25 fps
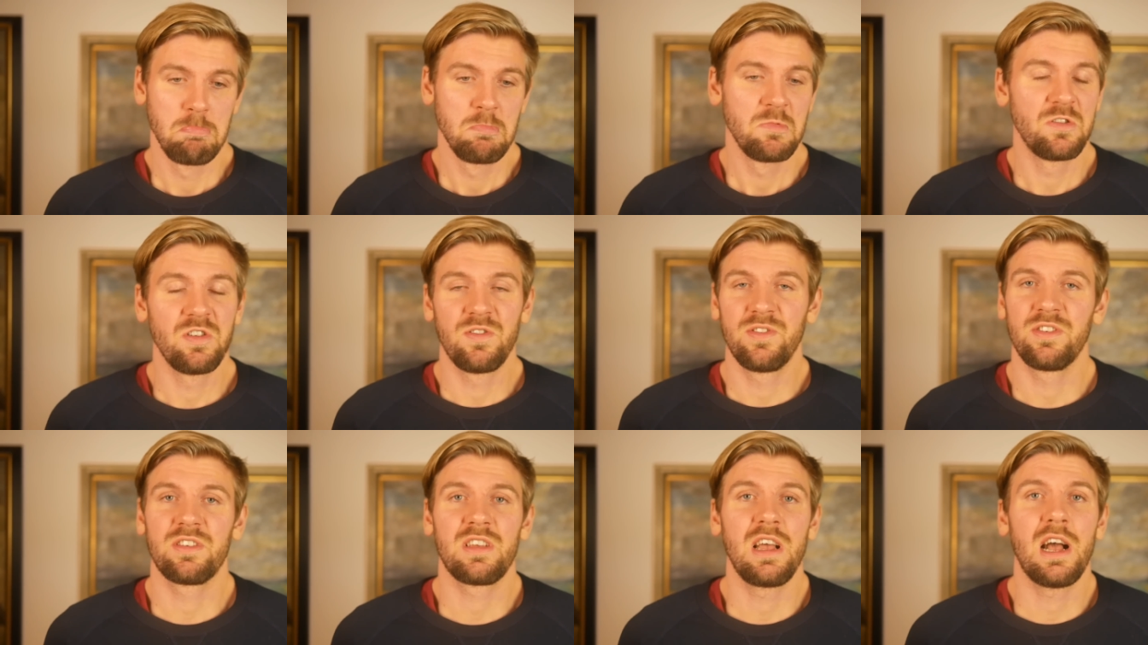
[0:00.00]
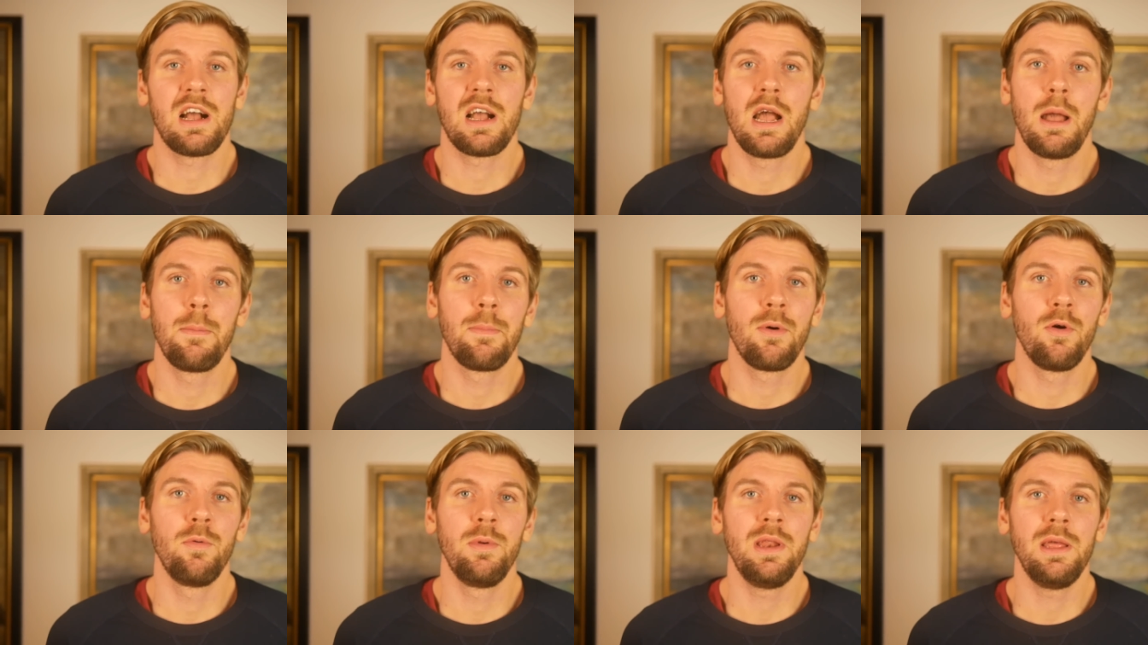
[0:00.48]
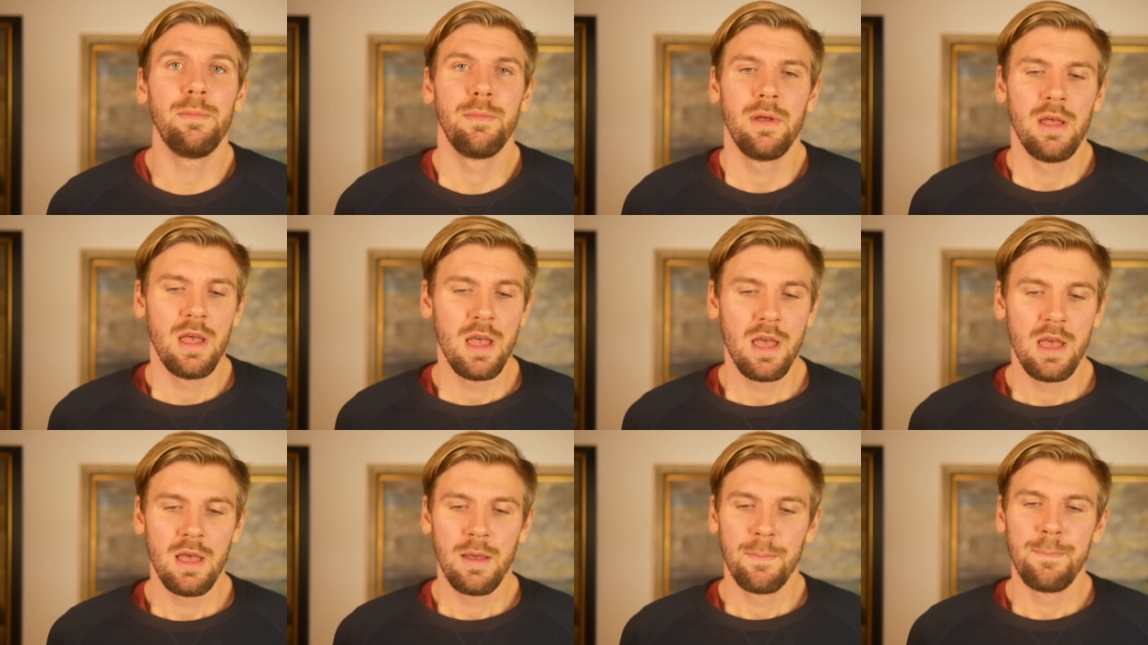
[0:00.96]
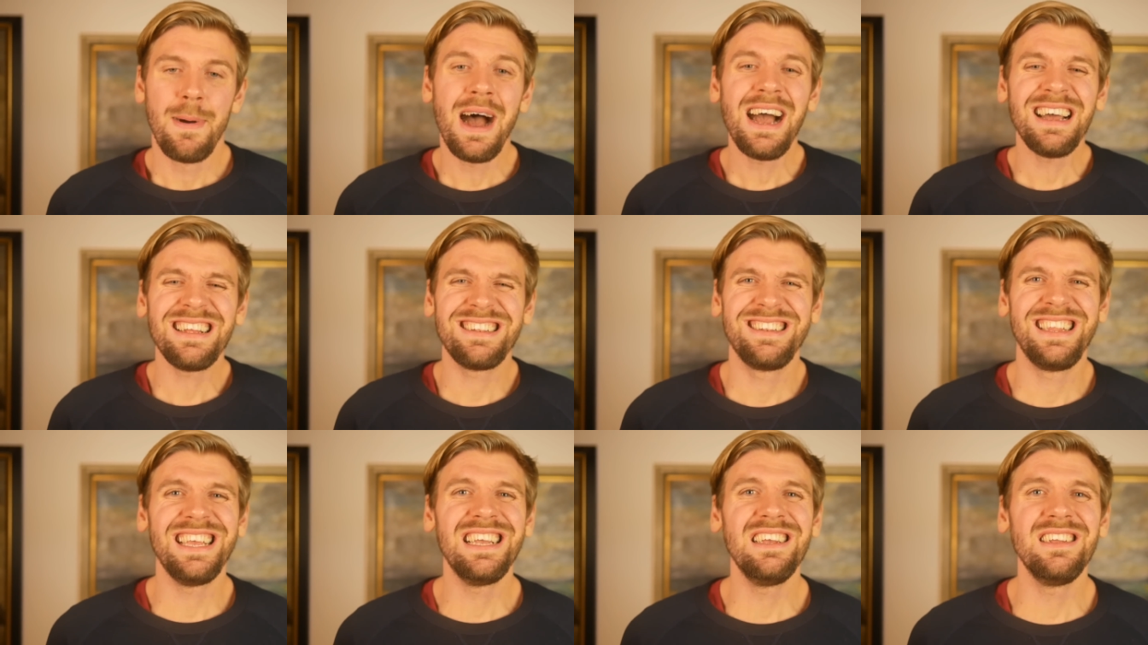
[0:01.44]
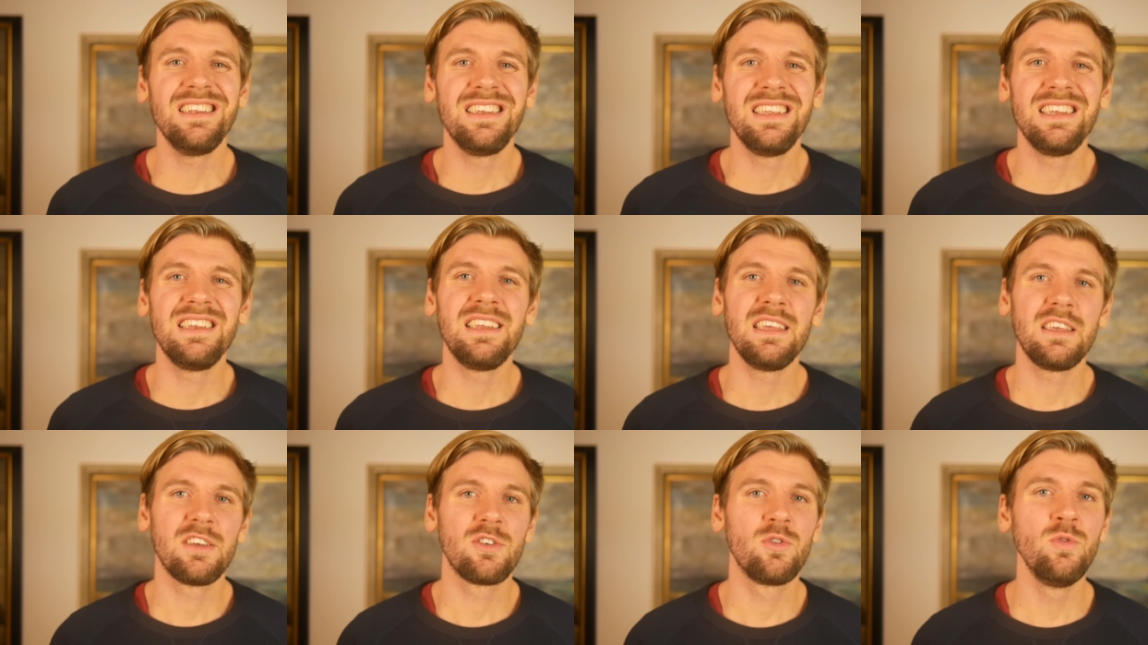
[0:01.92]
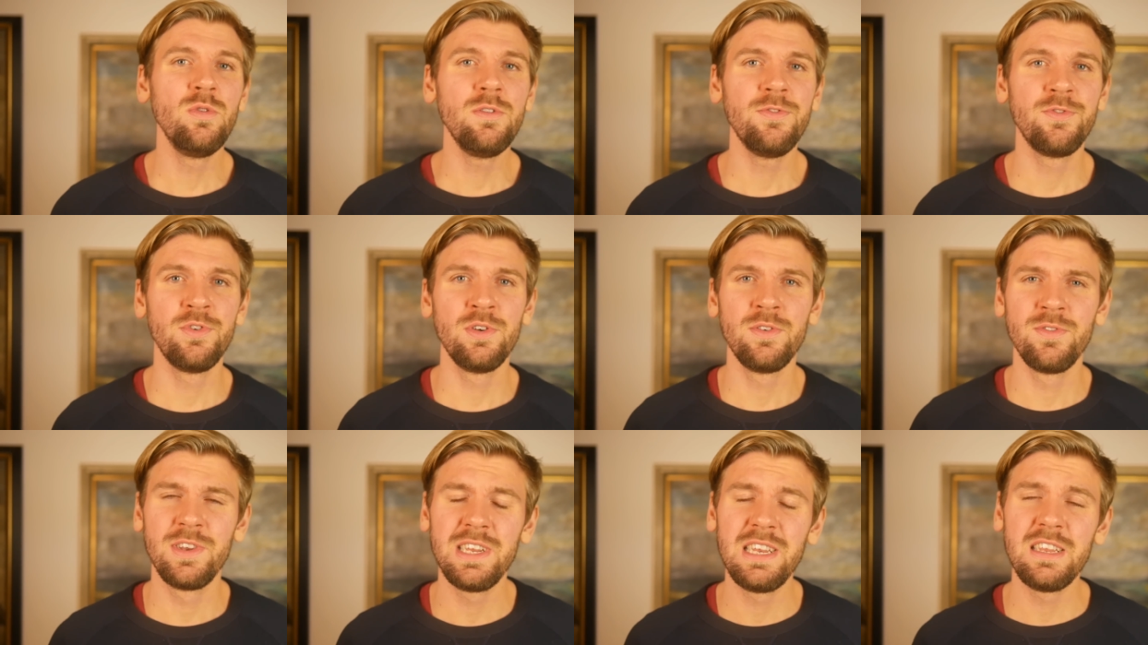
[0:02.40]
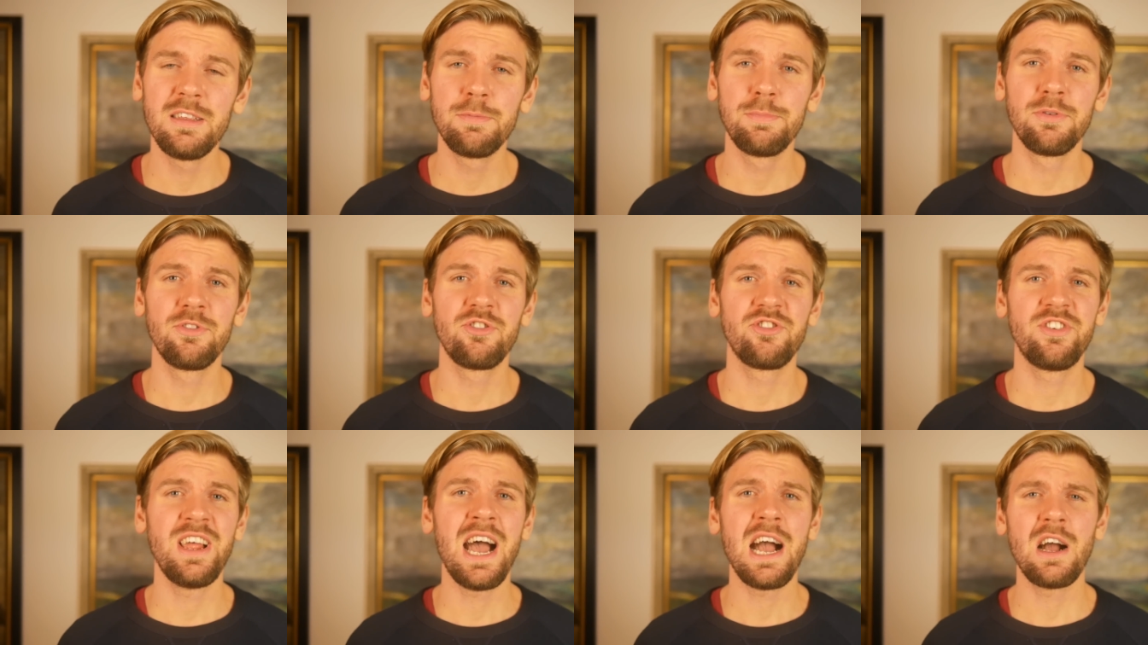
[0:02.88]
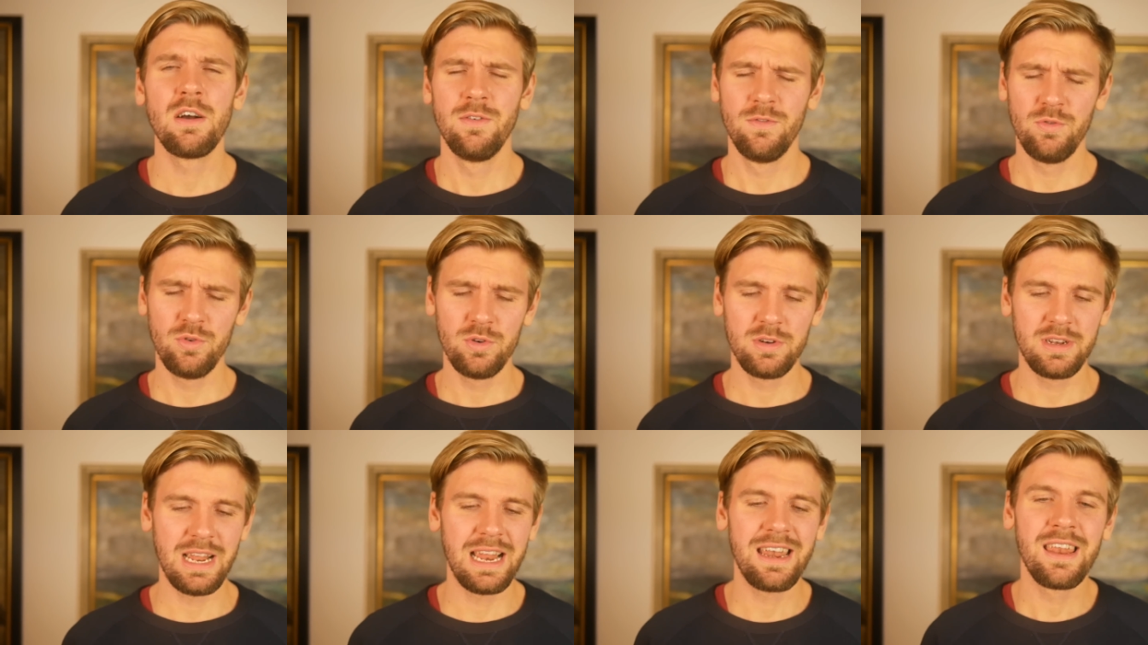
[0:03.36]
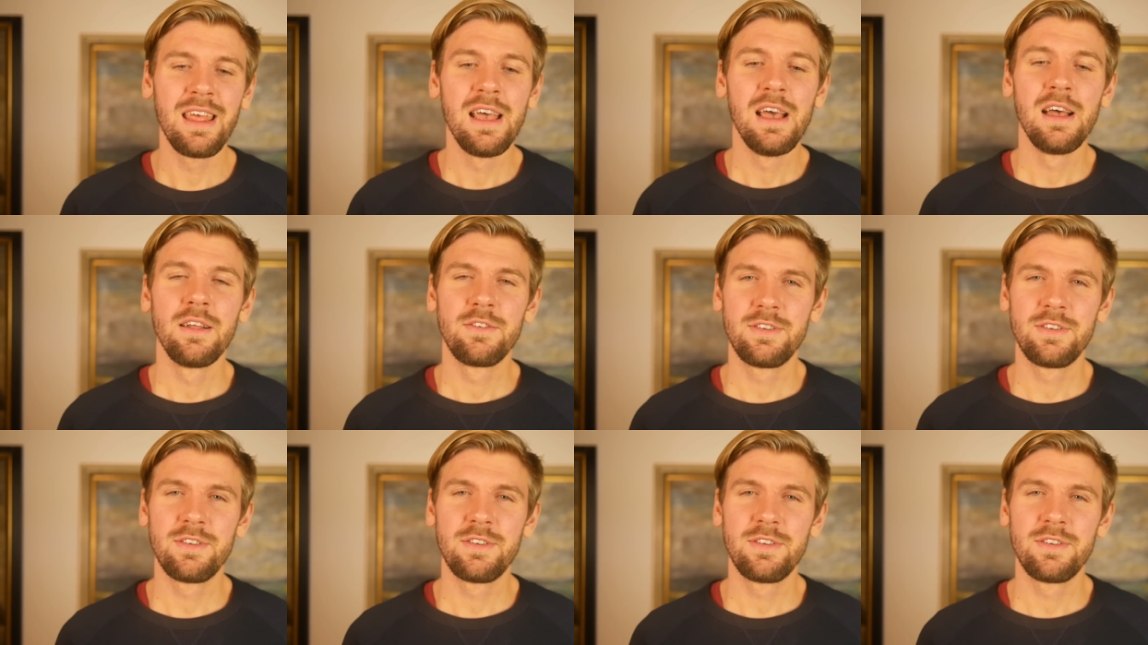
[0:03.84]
Das ist gar kein Problem. Mach Dinge, die dich gut fühlen, die dich bestärken, wo du dann,